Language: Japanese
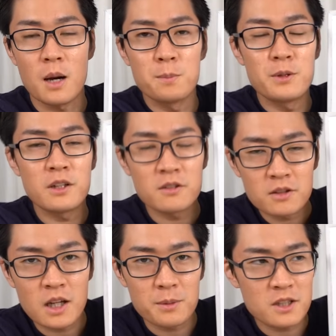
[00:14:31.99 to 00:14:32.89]
カップリング
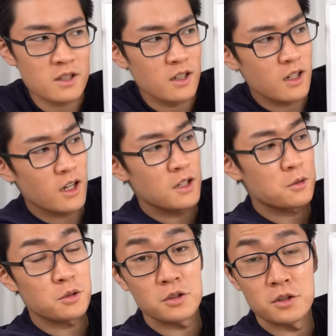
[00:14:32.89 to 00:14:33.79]
のキャパシタがある
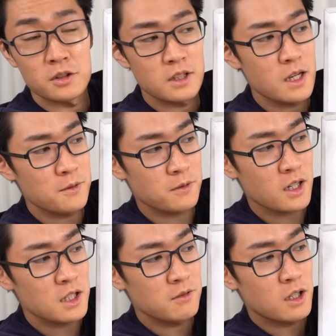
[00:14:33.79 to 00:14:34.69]
ことによって負
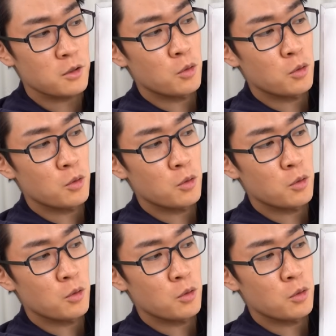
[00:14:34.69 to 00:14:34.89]
荷には